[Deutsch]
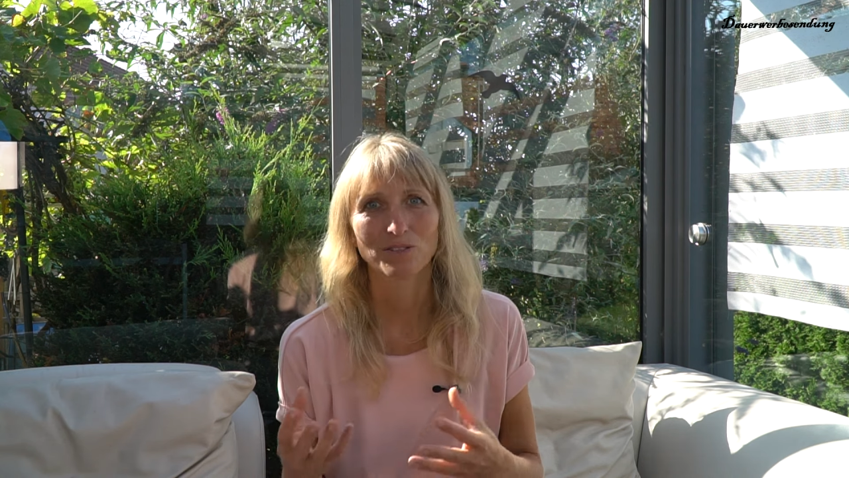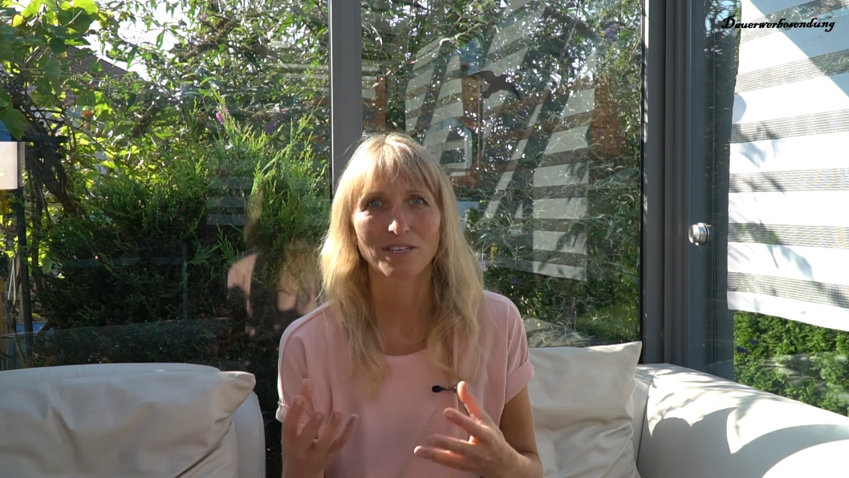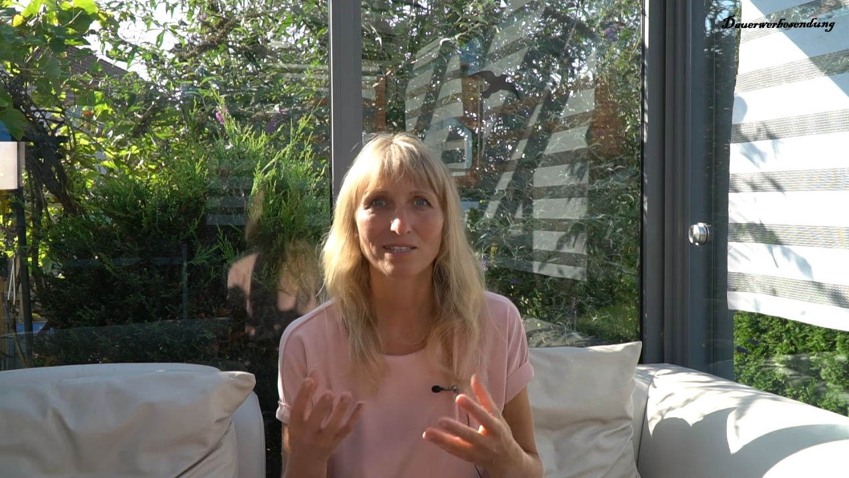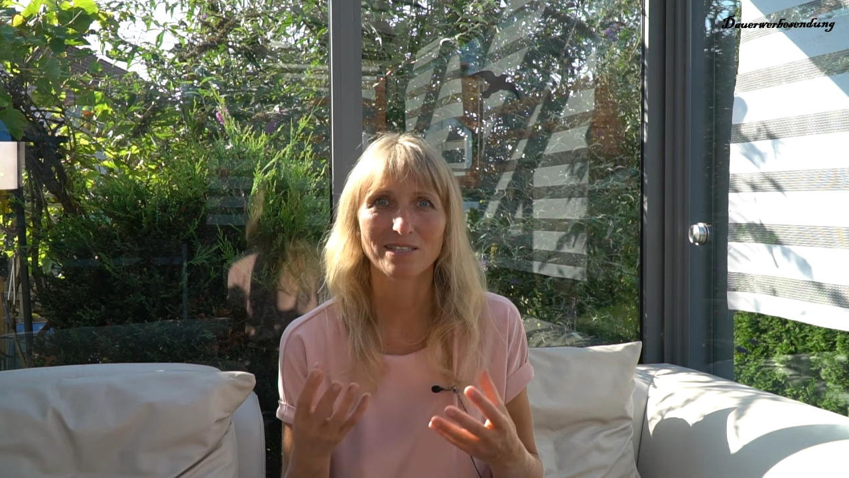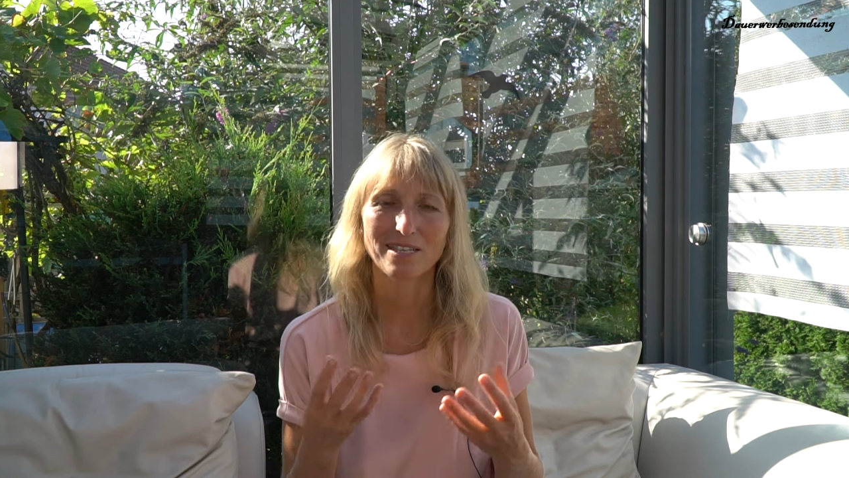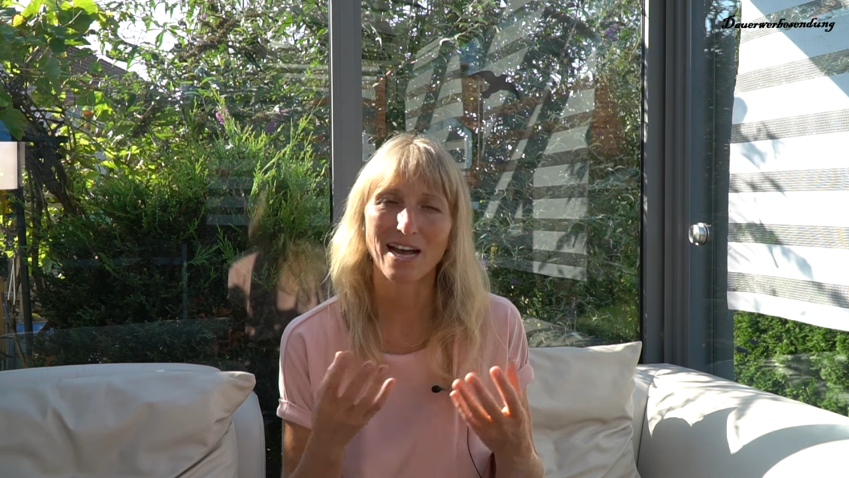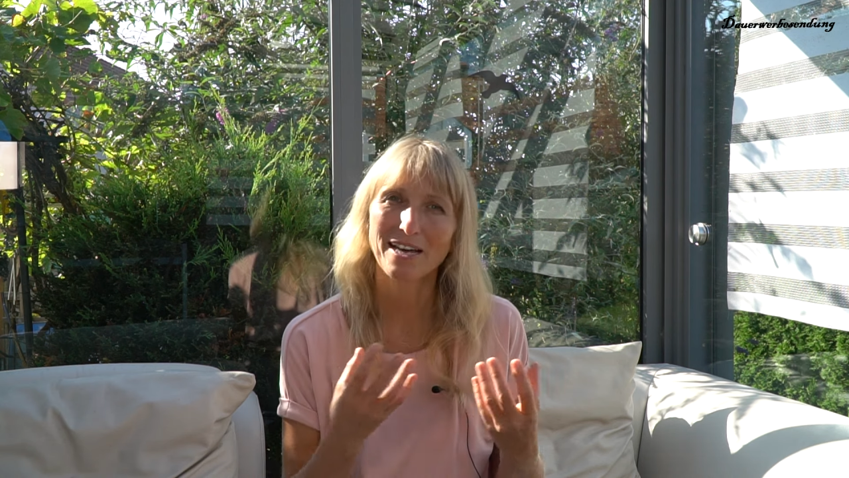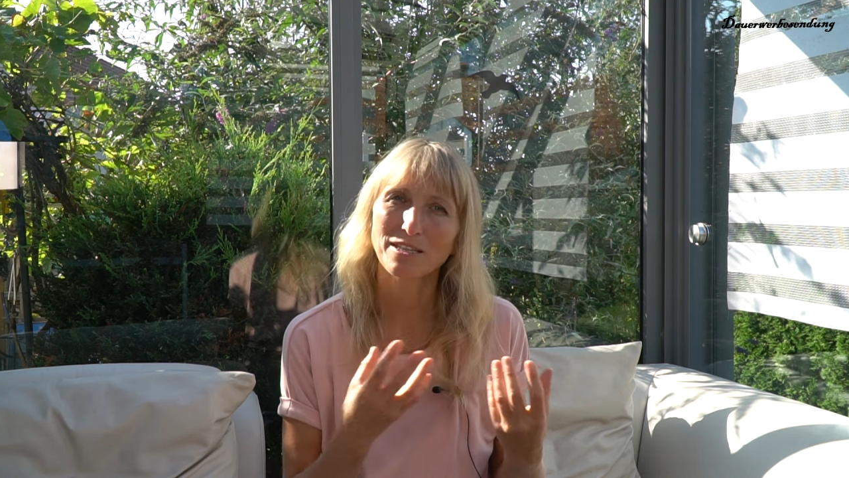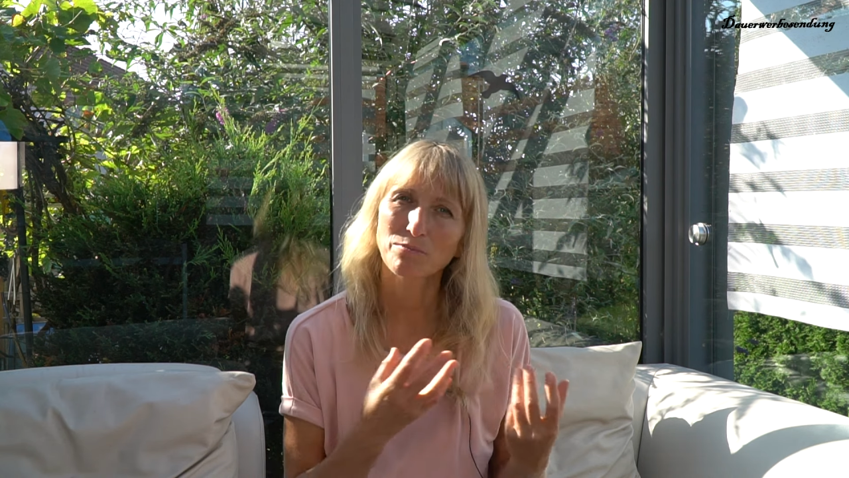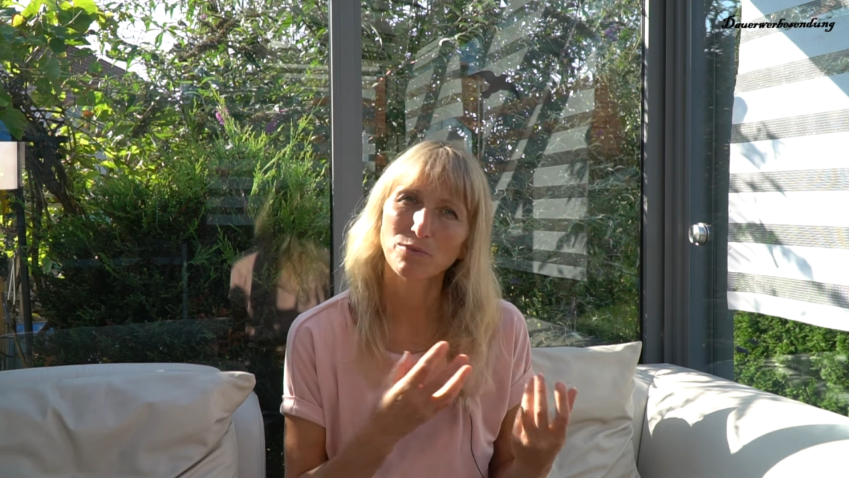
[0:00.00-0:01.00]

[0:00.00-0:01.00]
und das ist eine